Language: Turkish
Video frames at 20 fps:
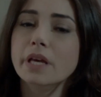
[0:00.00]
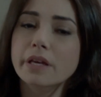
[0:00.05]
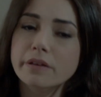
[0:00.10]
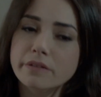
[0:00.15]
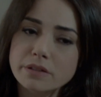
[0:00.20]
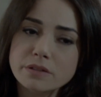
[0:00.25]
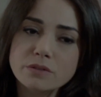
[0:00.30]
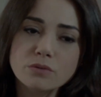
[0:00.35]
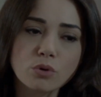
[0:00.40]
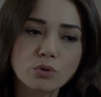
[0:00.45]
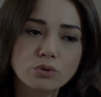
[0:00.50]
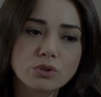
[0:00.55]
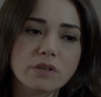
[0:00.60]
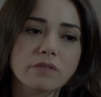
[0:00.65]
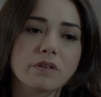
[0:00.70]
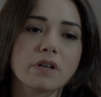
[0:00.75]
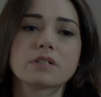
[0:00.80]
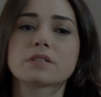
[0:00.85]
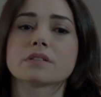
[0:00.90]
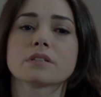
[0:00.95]
Evet, o da
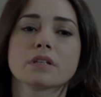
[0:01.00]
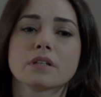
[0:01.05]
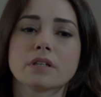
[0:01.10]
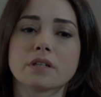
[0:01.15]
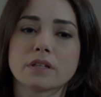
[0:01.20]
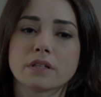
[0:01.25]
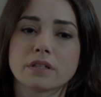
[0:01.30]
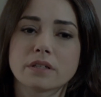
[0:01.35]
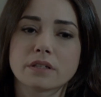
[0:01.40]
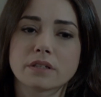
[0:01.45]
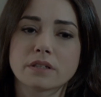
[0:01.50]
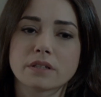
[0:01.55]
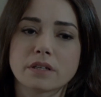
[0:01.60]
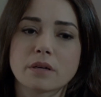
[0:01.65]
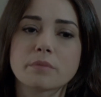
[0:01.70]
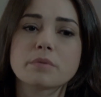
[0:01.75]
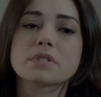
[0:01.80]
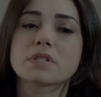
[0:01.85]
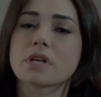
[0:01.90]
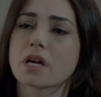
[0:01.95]
var.
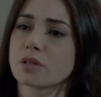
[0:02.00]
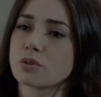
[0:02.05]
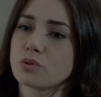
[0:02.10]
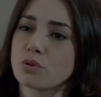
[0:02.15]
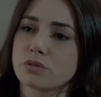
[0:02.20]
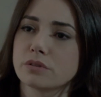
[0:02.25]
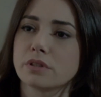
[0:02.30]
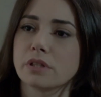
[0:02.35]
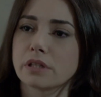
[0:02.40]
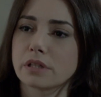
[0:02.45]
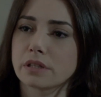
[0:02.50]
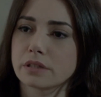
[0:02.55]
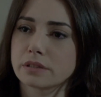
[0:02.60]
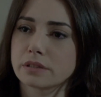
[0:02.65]
Ama sadece o değil.